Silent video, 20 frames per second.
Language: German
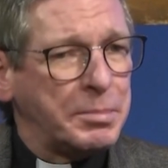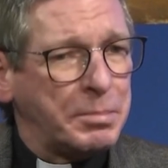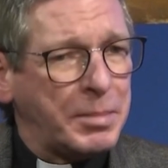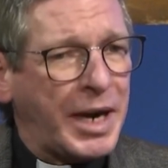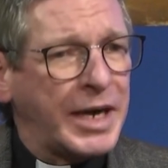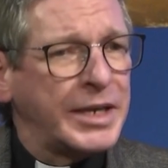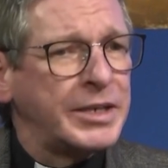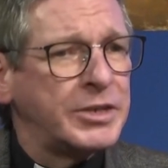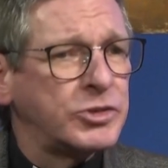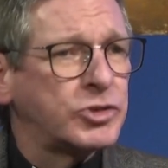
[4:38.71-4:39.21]

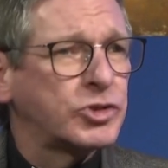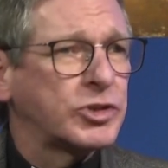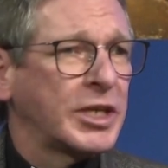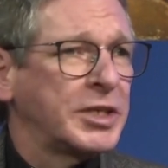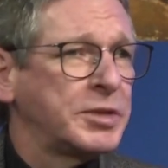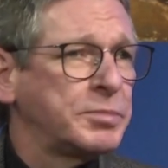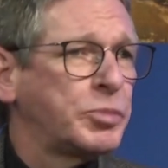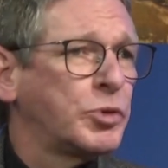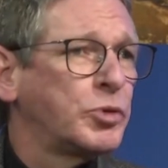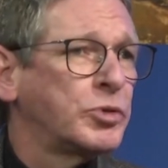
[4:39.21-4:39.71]
meinen
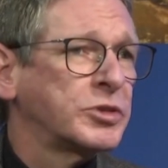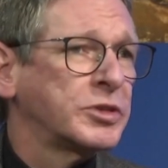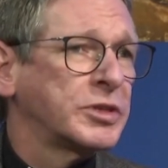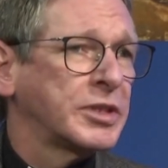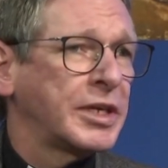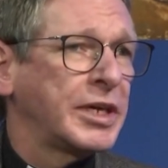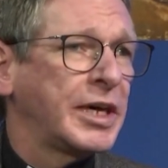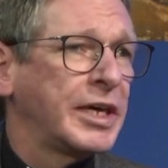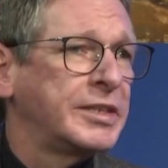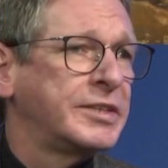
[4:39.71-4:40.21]

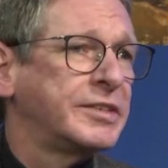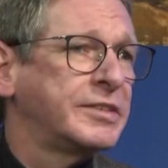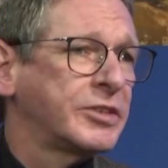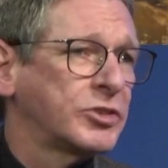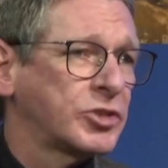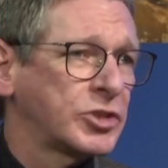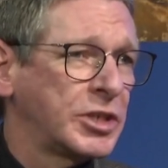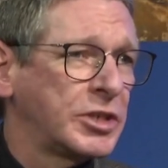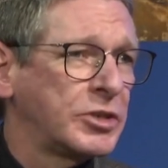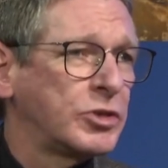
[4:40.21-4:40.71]
Standpunkt an
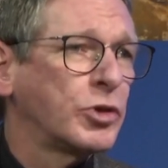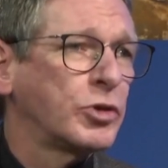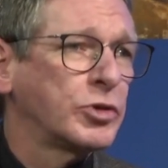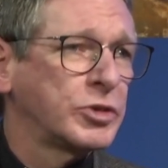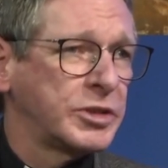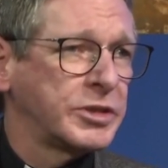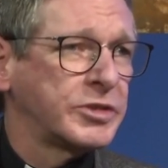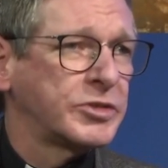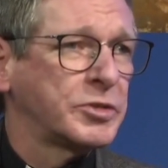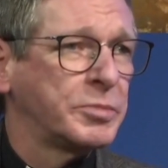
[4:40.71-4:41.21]
dieser Stelle
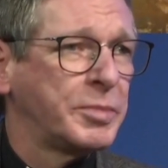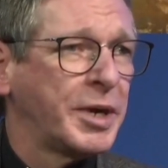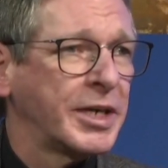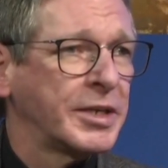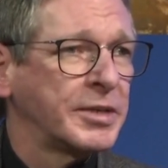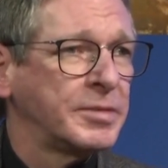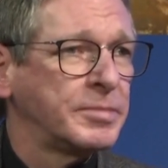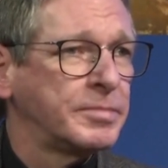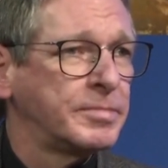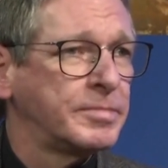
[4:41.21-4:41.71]
deutlich zu
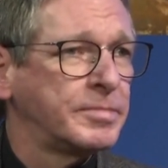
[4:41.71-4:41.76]
machen.